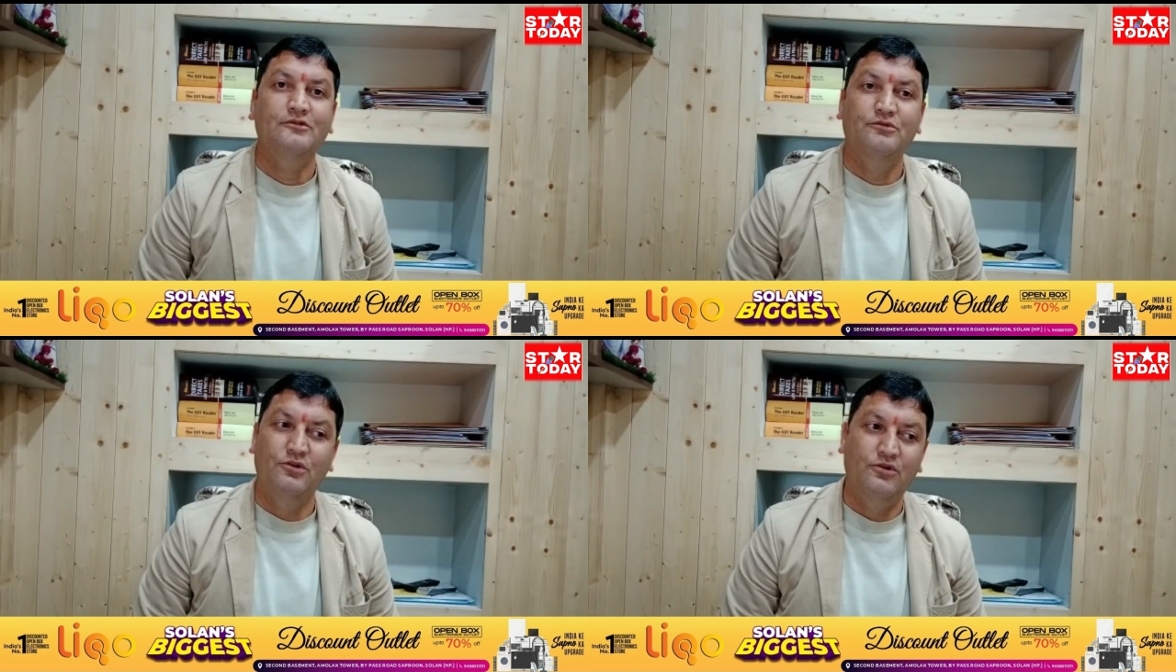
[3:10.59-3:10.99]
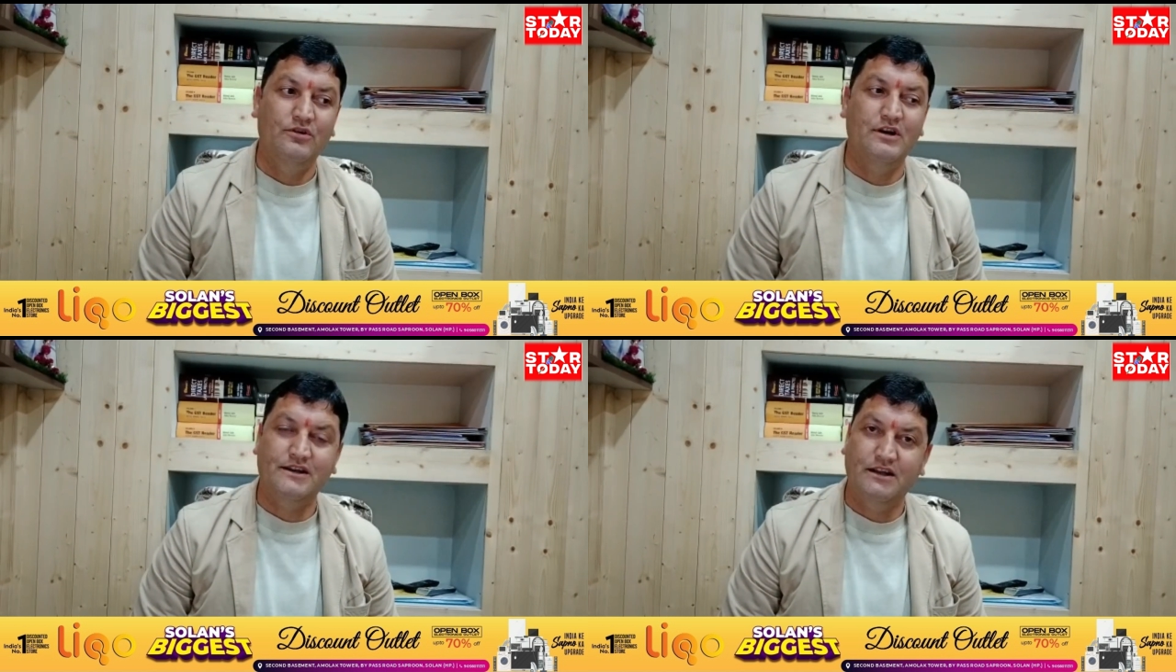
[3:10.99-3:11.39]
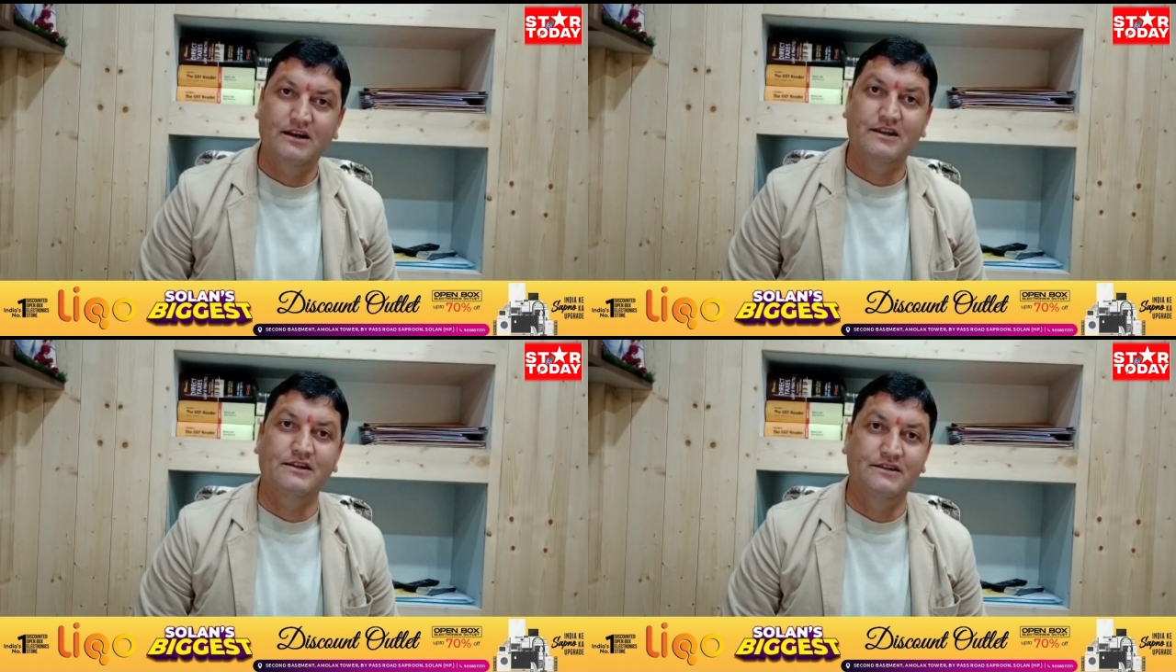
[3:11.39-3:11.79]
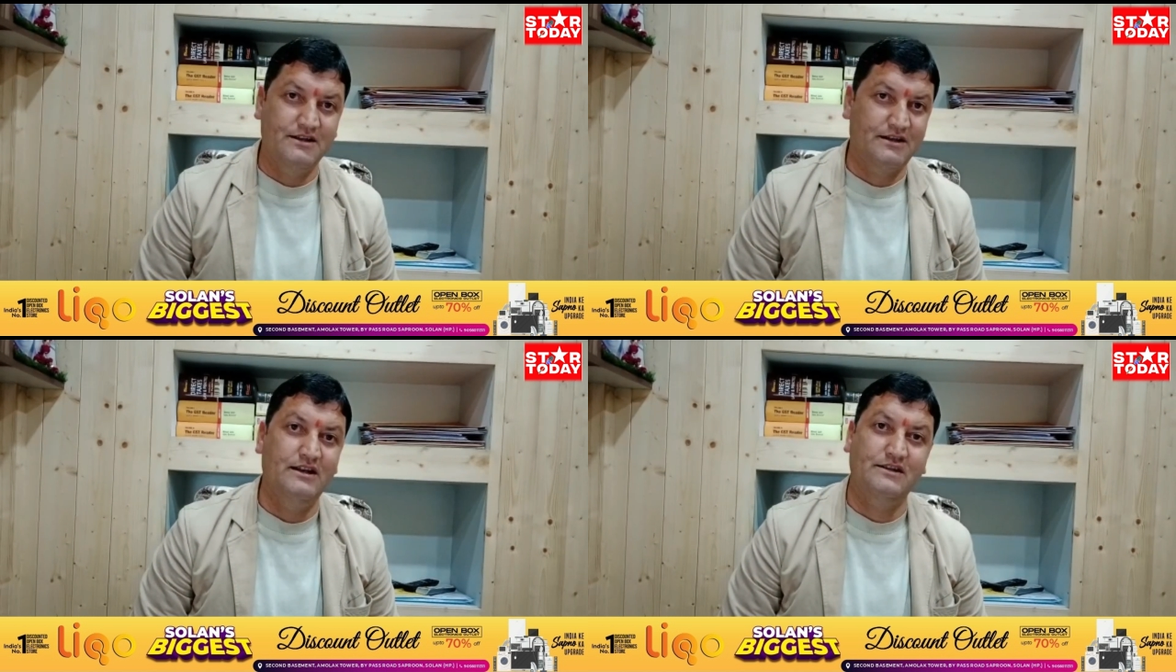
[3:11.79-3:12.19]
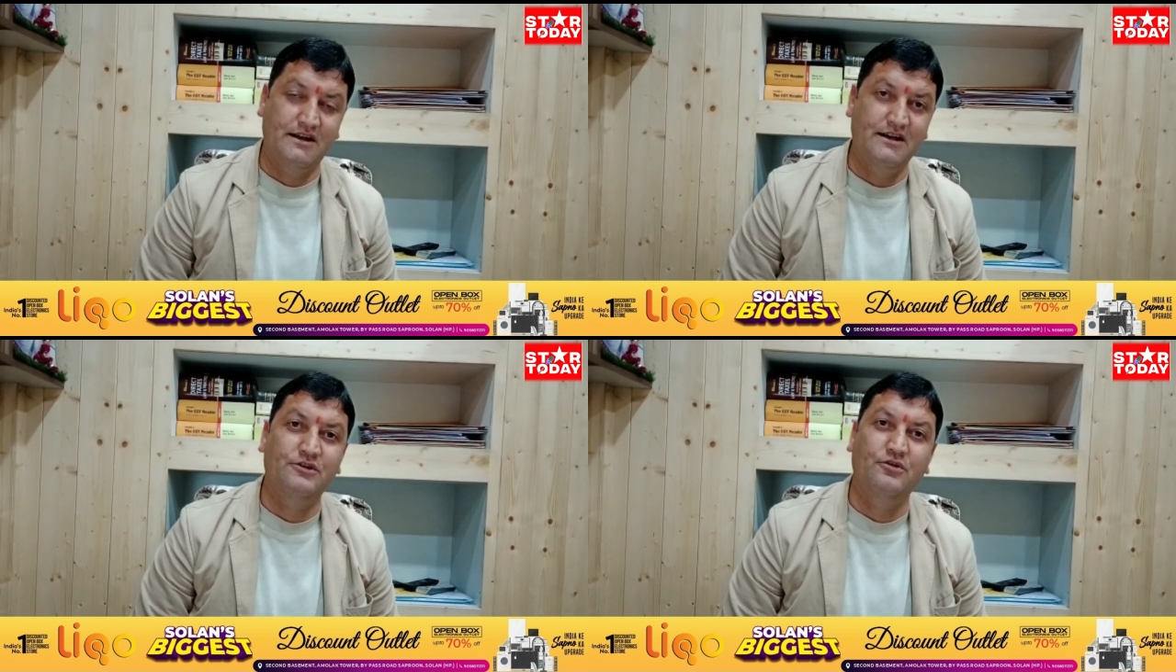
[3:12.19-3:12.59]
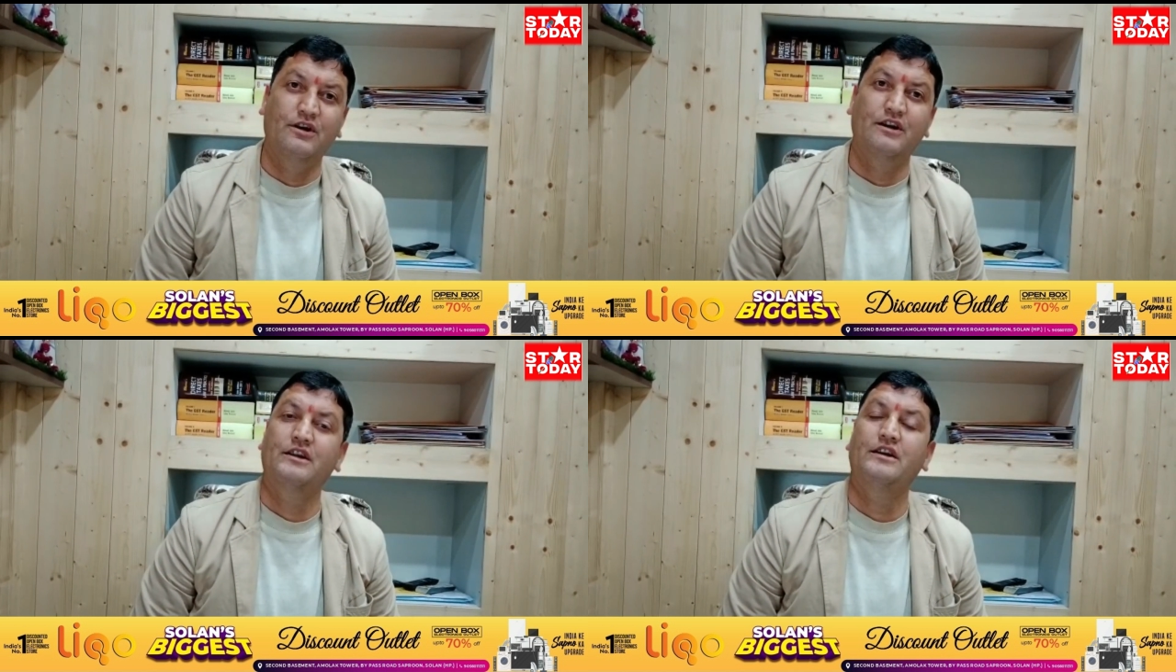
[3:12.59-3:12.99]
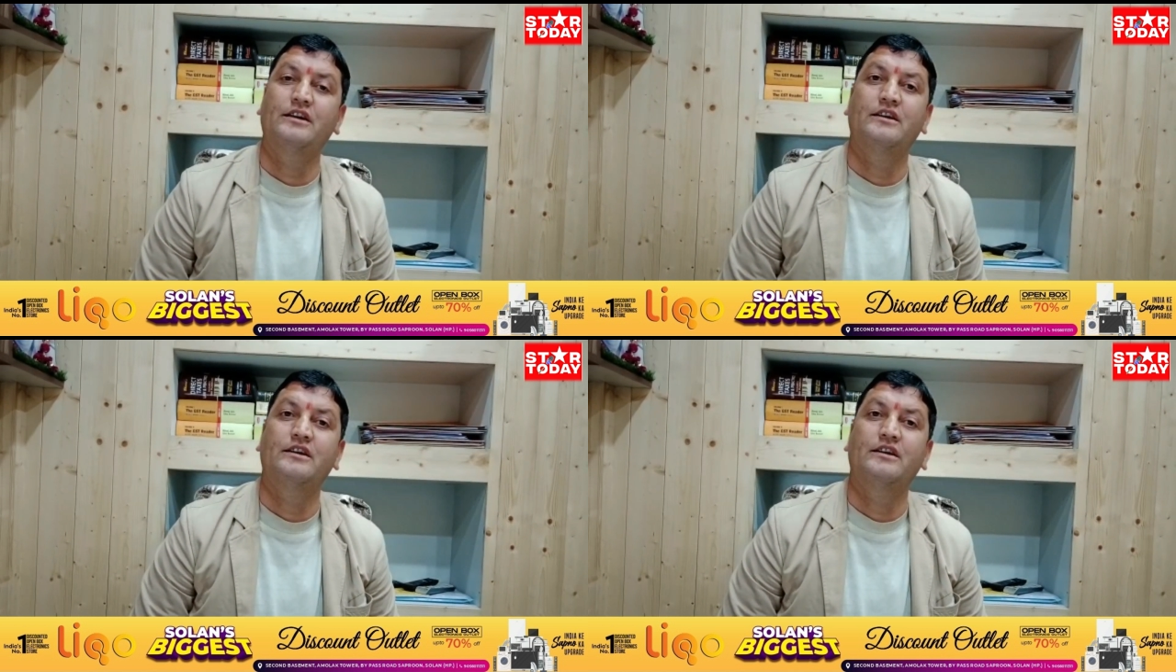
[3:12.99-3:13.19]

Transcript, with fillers: वो लड़ते लड़ते इस देश के लिए शहीद हो गए थे